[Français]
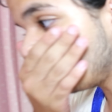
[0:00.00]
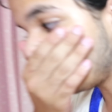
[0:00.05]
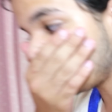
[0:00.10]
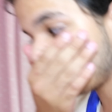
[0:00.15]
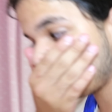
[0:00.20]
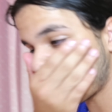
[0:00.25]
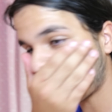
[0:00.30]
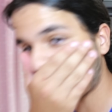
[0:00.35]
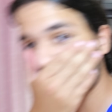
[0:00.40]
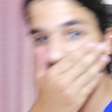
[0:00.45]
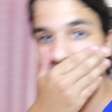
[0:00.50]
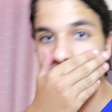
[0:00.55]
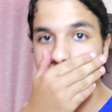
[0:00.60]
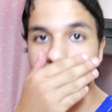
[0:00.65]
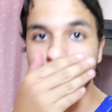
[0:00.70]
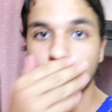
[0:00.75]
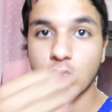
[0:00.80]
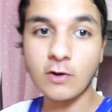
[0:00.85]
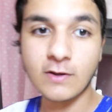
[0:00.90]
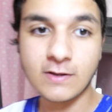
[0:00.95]
base, il y a rien du
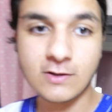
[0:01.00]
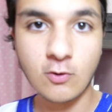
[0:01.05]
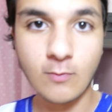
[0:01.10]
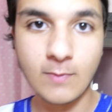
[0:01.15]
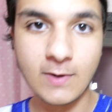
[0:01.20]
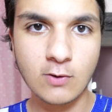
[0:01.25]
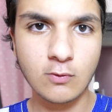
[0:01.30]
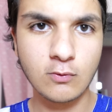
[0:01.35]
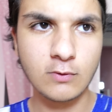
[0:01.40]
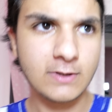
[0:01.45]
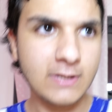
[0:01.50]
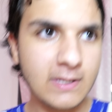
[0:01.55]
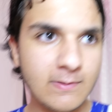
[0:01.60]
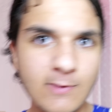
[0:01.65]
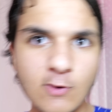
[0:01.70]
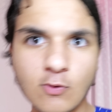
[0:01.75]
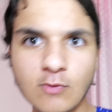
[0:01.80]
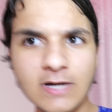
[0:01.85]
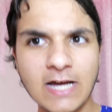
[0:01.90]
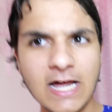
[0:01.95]
tout dans cette maison. C'est une
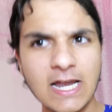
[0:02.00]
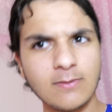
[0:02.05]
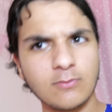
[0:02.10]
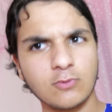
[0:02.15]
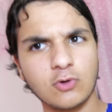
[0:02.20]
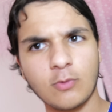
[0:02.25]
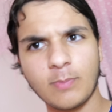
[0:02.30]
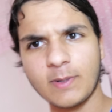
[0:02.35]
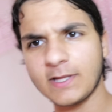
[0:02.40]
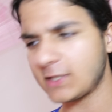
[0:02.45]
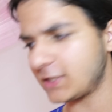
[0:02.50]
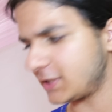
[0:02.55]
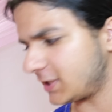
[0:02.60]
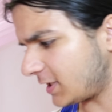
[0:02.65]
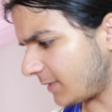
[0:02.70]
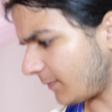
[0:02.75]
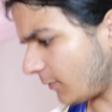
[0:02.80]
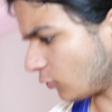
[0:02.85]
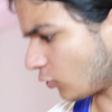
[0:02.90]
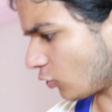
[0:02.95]
maison calme, de base, j'ai
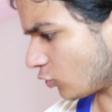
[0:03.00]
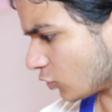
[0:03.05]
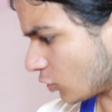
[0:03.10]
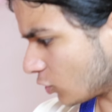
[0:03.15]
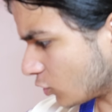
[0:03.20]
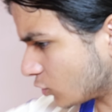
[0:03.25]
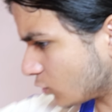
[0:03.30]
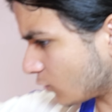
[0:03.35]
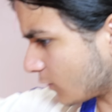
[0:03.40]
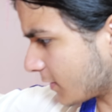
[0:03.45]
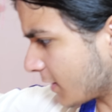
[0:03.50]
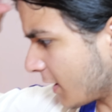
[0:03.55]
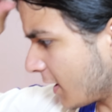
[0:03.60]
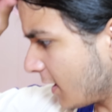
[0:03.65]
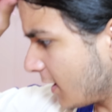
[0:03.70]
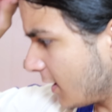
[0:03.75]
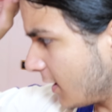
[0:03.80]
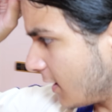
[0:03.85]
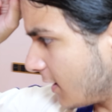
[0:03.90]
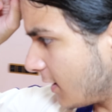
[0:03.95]
jamais entendu quelque chose.
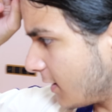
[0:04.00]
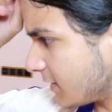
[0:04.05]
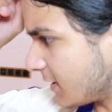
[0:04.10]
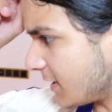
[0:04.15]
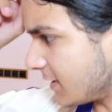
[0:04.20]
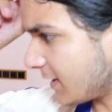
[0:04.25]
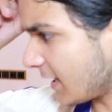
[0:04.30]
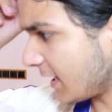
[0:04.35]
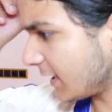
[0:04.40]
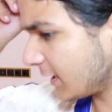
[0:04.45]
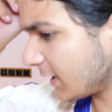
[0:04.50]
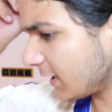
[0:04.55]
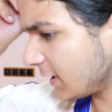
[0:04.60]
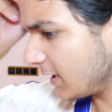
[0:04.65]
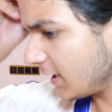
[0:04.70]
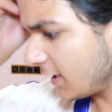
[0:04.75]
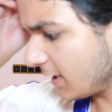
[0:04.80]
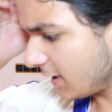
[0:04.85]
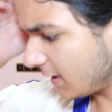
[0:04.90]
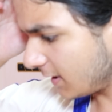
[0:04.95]
C'est une
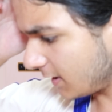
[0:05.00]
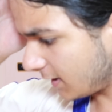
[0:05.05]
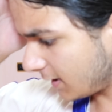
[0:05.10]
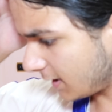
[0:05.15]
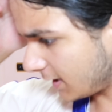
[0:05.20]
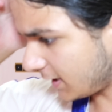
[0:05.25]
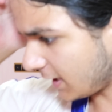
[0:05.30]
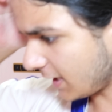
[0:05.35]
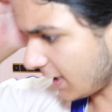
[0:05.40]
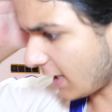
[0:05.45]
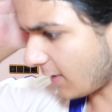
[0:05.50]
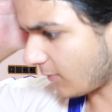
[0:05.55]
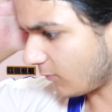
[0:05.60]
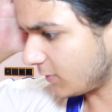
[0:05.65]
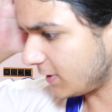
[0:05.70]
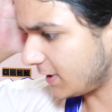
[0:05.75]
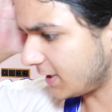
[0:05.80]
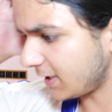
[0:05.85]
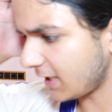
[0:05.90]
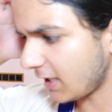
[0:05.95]
dinguerie. Là, il y a
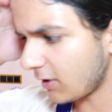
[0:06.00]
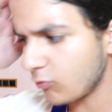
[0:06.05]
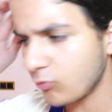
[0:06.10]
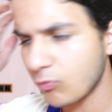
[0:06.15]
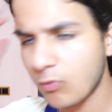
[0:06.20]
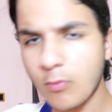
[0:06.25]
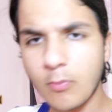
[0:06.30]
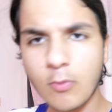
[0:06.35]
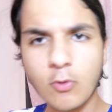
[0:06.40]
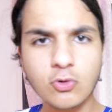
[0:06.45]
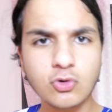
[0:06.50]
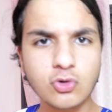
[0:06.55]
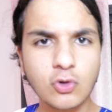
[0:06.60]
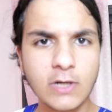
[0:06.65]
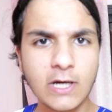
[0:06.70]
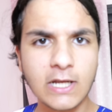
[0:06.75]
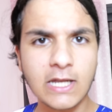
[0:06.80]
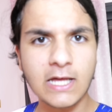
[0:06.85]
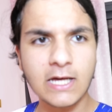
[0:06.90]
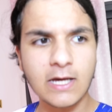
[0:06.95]
un, moment où je
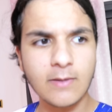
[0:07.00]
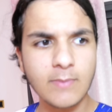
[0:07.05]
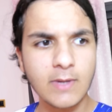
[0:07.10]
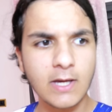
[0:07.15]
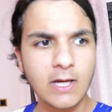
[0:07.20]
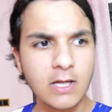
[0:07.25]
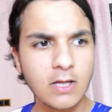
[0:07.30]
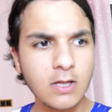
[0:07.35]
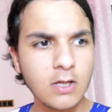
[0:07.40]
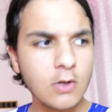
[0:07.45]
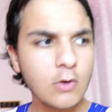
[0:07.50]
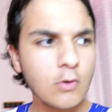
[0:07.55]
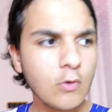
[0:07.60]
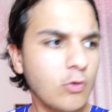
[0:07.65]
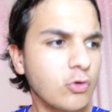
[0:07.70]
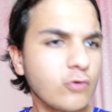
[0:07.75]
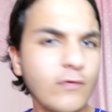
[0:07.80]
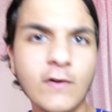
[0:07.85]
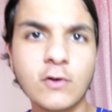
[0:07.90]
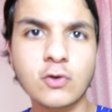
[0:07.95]
regarde la caméra,
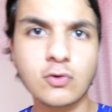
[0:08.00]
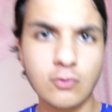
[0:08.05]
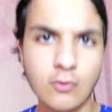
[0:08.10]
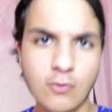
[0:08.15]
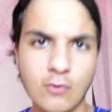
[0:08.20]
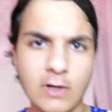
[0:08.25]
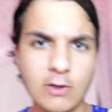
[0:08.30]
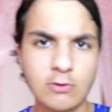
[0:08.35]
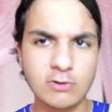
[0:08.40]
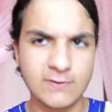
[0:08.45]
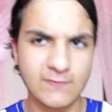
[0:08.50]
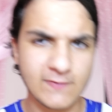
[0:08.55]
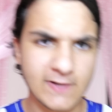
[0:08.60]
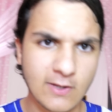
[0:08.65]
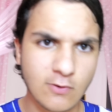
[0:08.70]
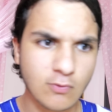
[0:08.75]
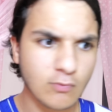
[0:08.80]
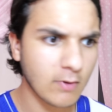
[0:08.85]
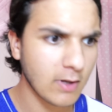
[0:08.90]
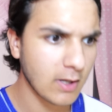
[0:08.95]
enfin, je reçois la
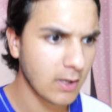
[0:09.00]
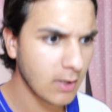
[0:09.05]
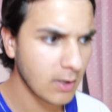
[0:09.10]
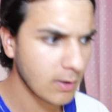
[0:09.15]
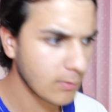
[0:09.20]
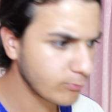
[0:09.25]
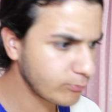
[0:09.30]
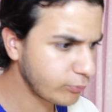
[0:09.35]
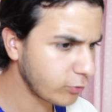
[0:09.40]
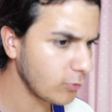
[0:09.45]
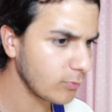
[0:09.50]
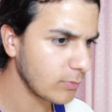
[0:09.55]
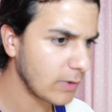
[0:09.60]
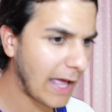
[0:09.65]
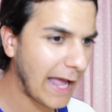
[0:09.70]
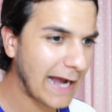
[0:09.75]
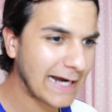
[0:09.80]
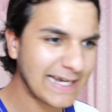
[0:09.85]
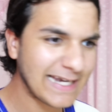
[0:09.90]
notification, boum, un